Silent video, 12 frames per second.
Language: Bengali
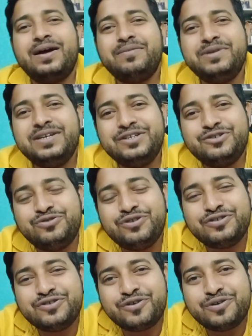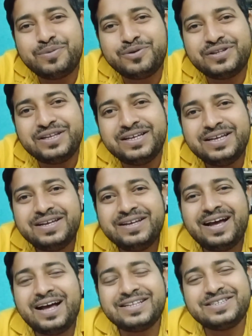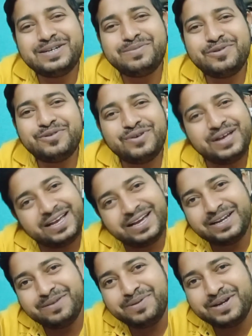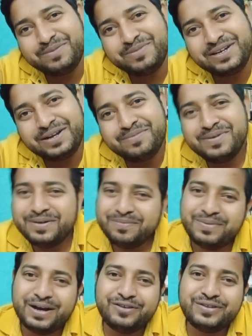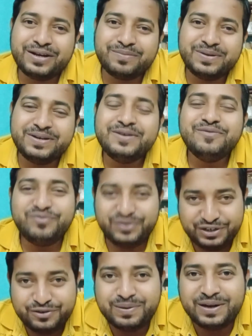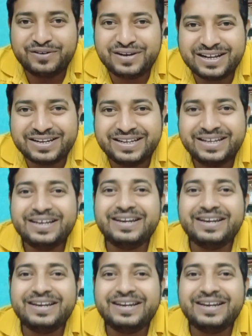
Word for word: আমি সুজয় চক্রবর্তী আজকের মতো এখানেই বিরাম নিলাম ভালো থাকবেন ভিডিও ভালো লাগলে